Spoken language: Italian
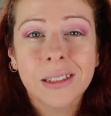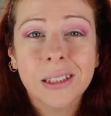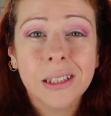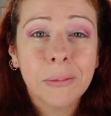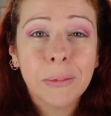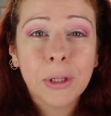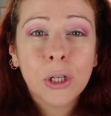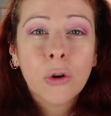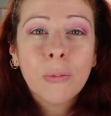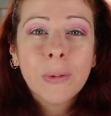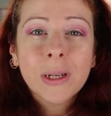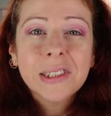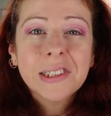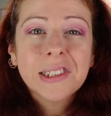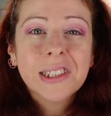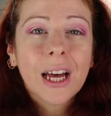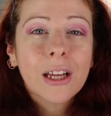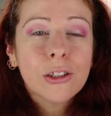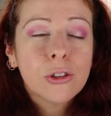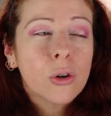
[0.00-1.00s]
Ditemi com'è
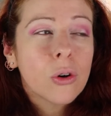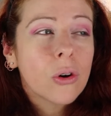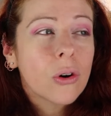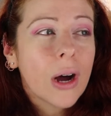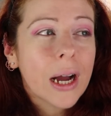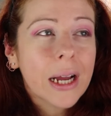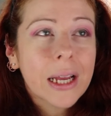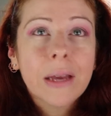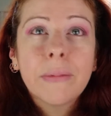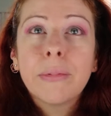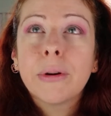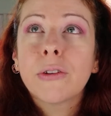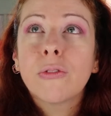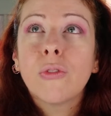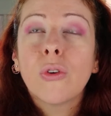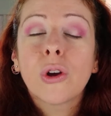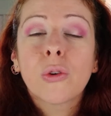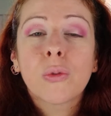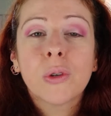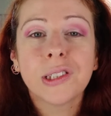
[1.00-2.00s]
stato anche per
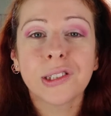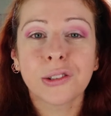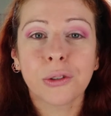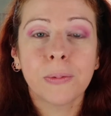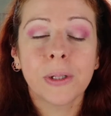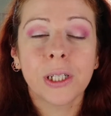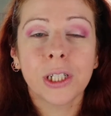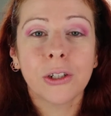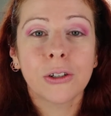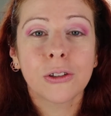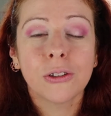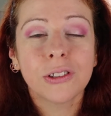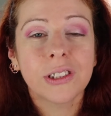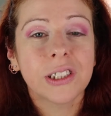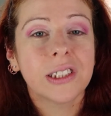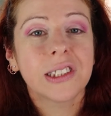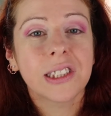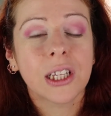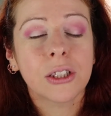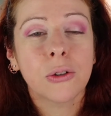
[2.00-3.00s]
voi questo periodo,
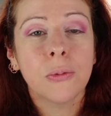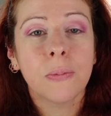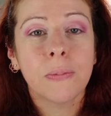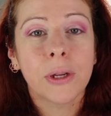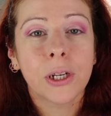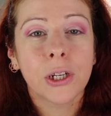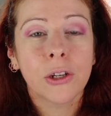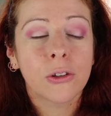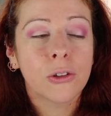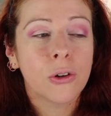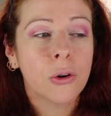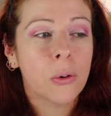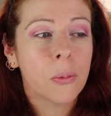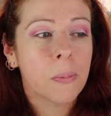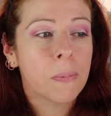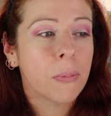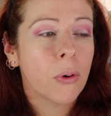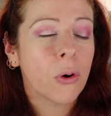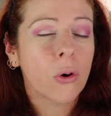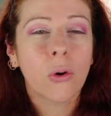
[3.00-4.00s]
se è stato un periodo
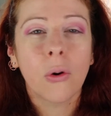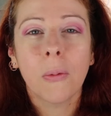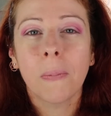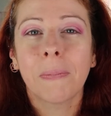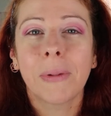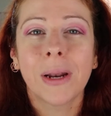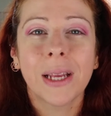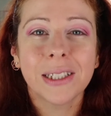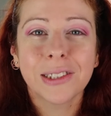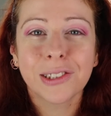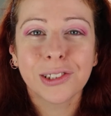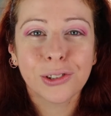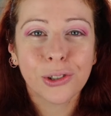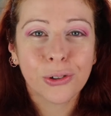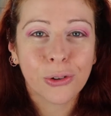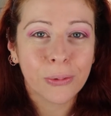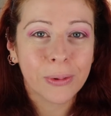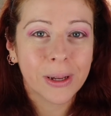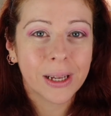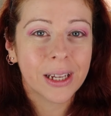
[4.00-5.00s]
un po'
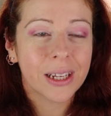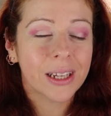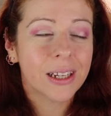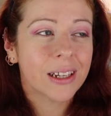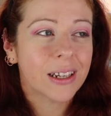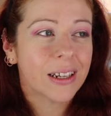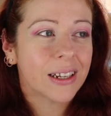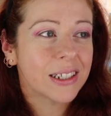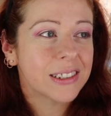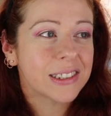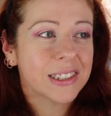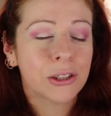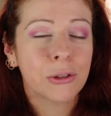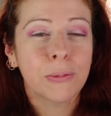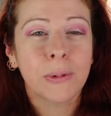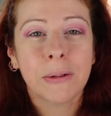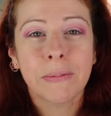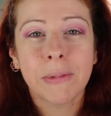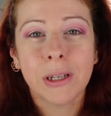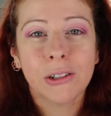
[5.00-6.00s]
complesso come è stato
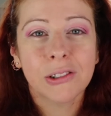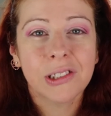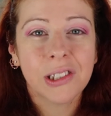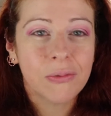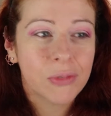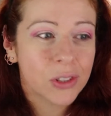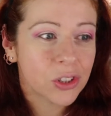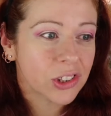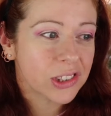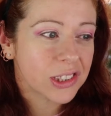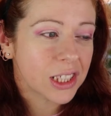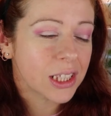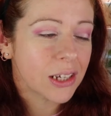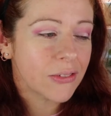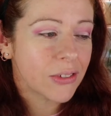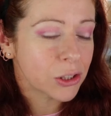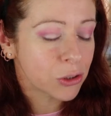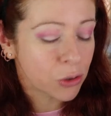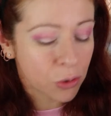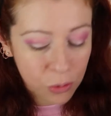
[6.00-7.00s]
per me o se invece state
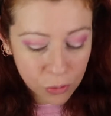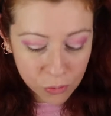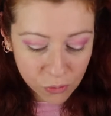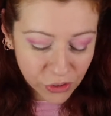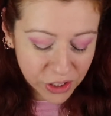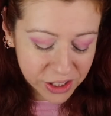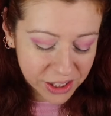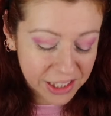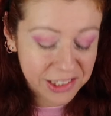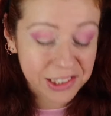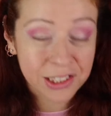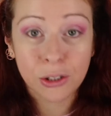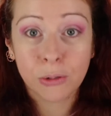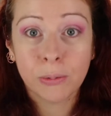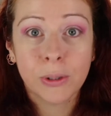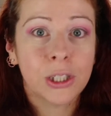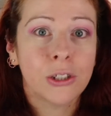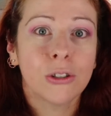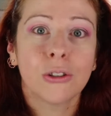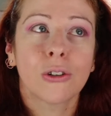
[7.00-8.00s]
avendo un fantastico
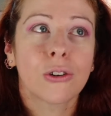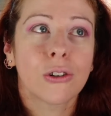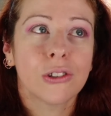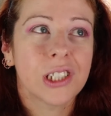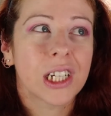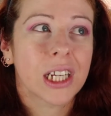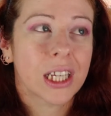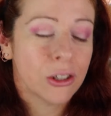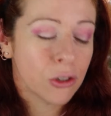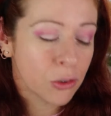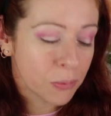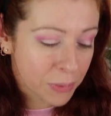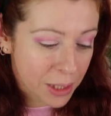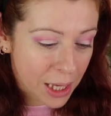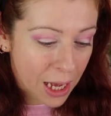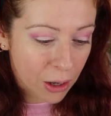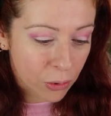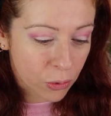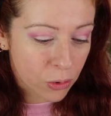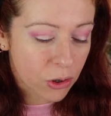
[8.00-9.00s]
periodo, cosa che io
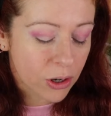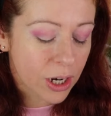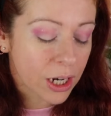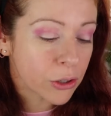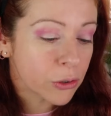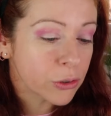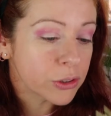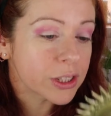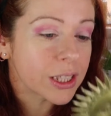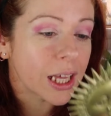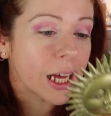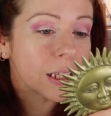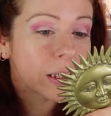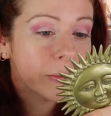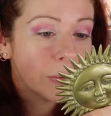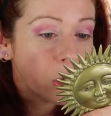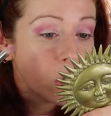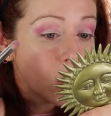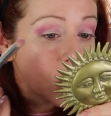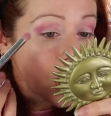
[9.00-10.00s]
mi auguro,
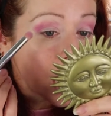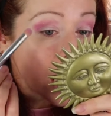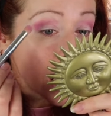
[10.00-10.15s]
raccontatemelo.